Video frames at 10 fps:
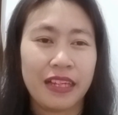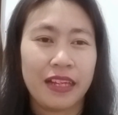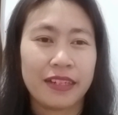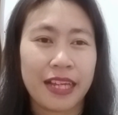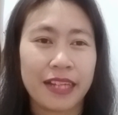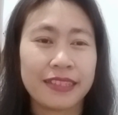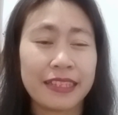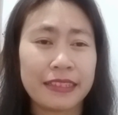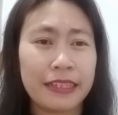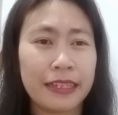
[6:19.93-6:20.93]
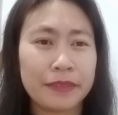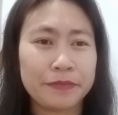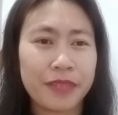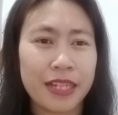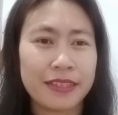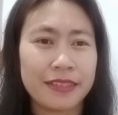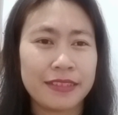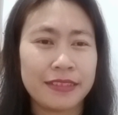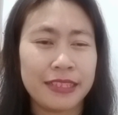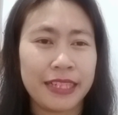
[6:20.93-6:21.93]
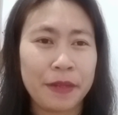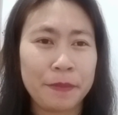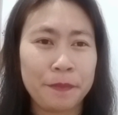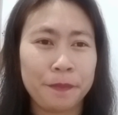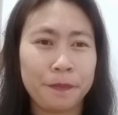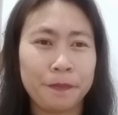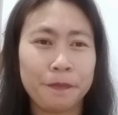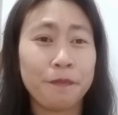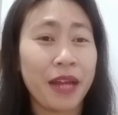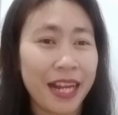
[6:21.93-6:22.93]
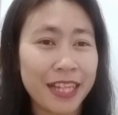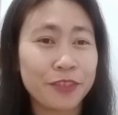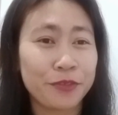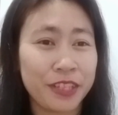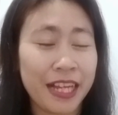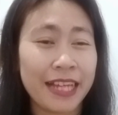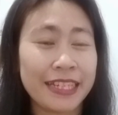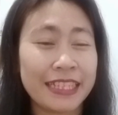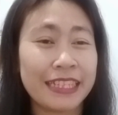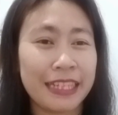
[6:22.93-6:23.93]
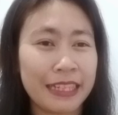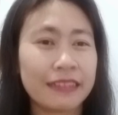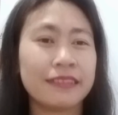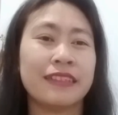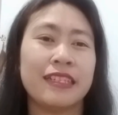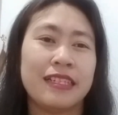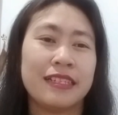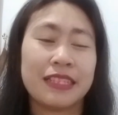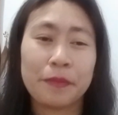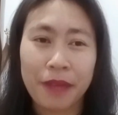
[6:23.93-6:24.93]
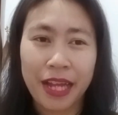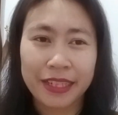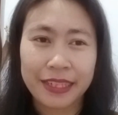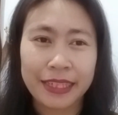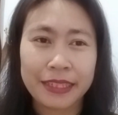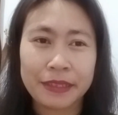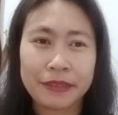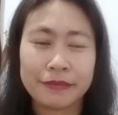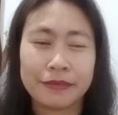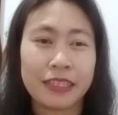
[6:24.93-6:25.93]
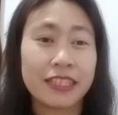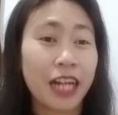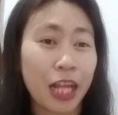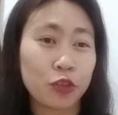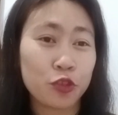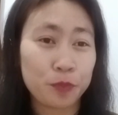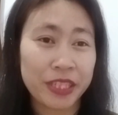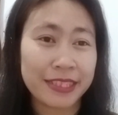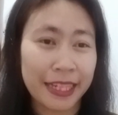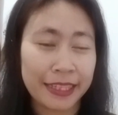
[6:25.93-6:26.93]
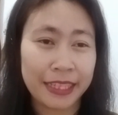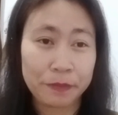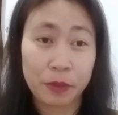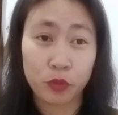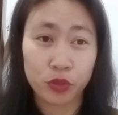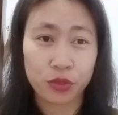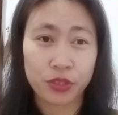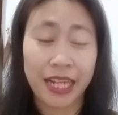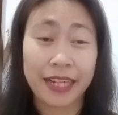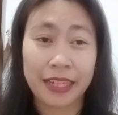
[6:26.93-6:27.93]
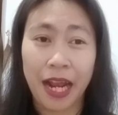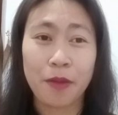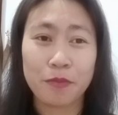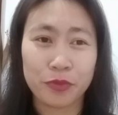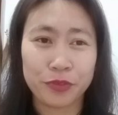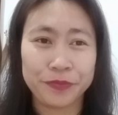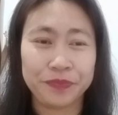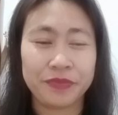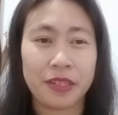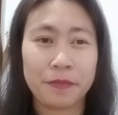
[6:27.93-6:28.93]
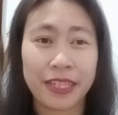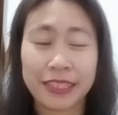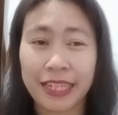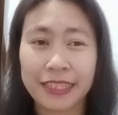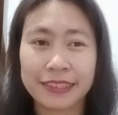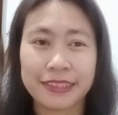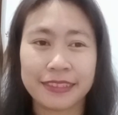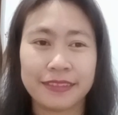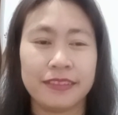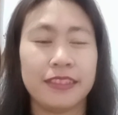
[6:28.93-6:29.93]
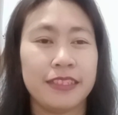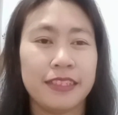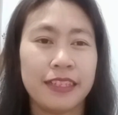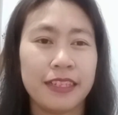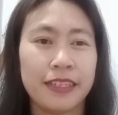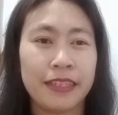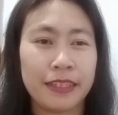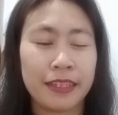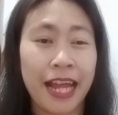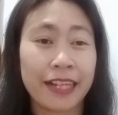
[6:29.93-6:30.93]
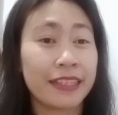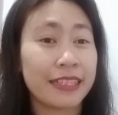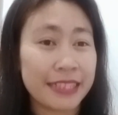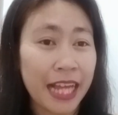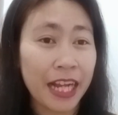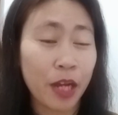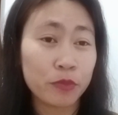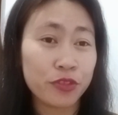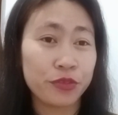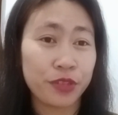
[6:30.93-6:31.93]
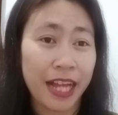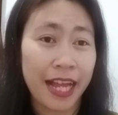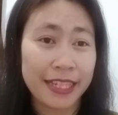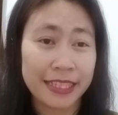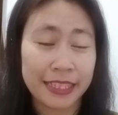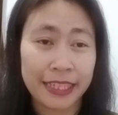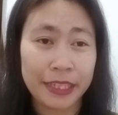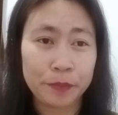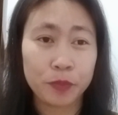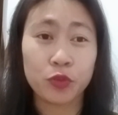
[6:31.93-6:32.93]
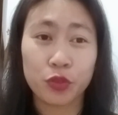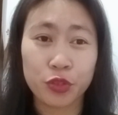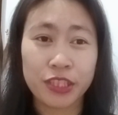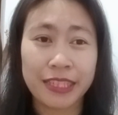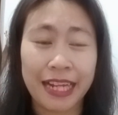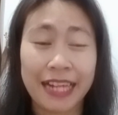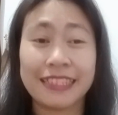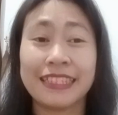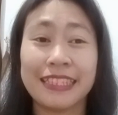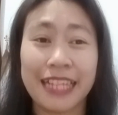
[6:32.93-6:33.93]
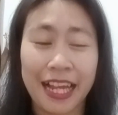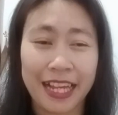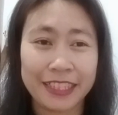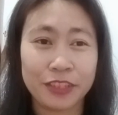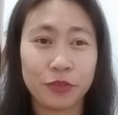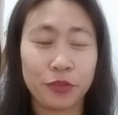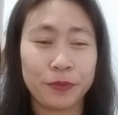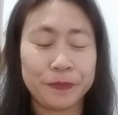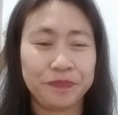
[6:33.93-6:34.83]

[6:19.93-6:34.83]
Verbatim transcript: nah nanti dia malah juga ingin semakin 100% ingin memutuskan kamu. Berarti kan e, artinya kamu juga ingin putus dengan dia itu loh.